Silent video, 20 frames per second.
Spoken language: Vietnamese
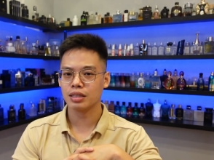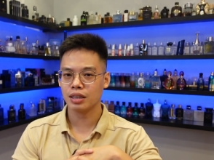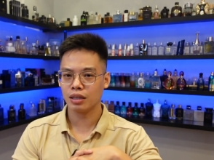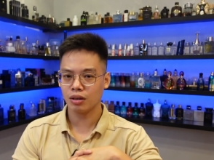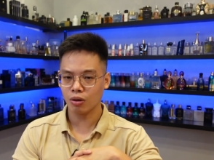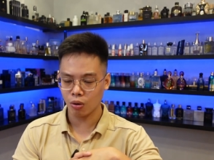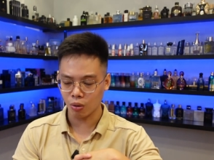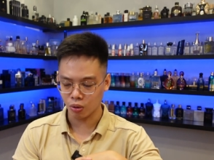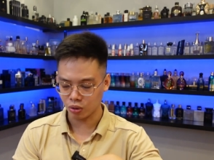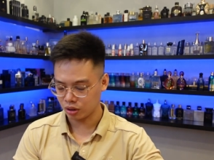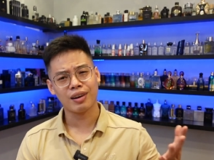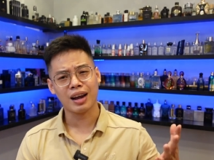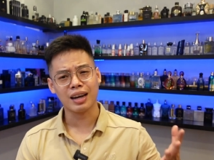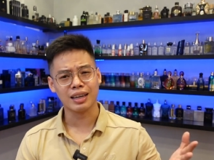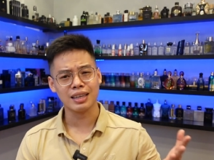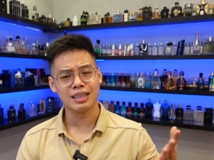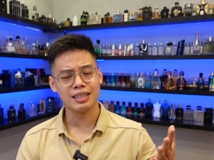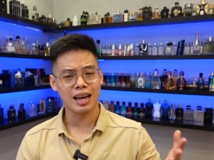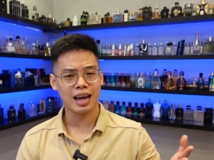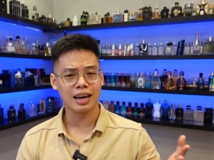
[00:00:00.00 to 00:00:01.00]
rất ổn
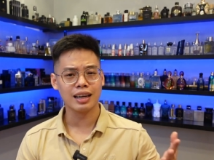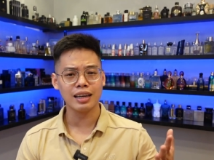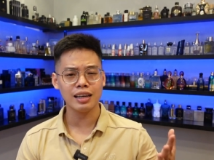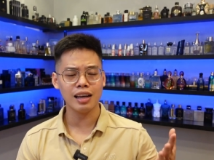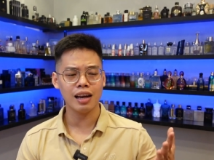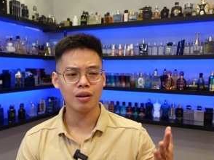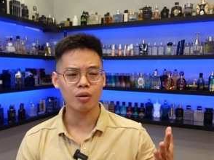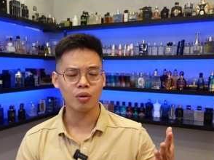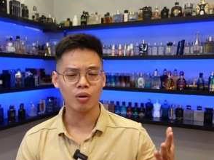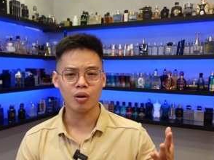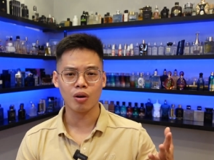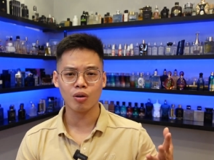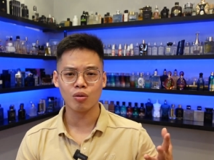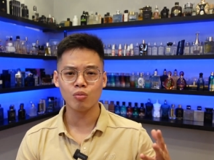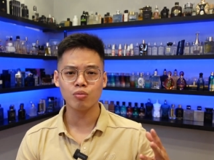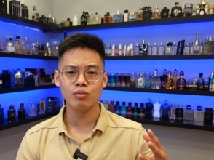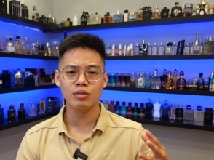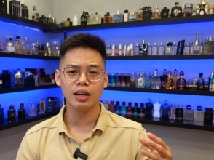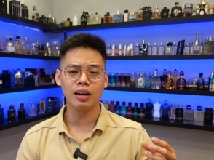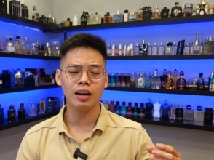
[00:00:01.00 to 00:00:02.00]
và cái giá tiền của nó
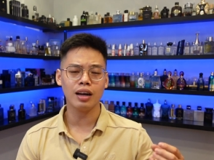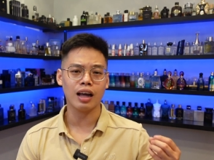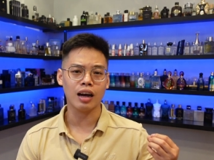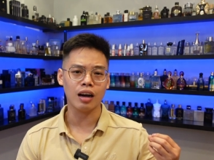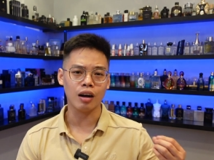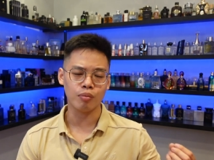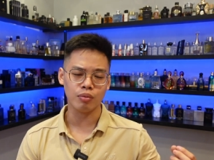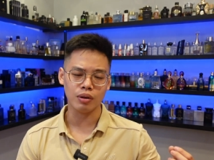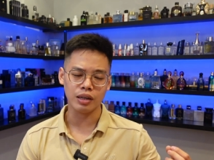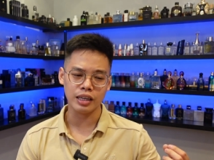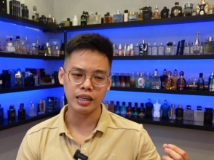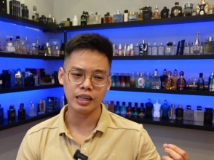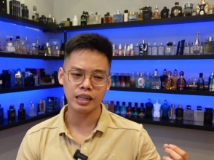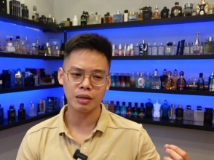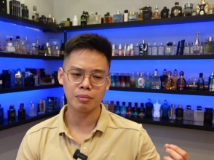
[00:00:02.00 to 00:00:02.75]
cũng rất là hợp lý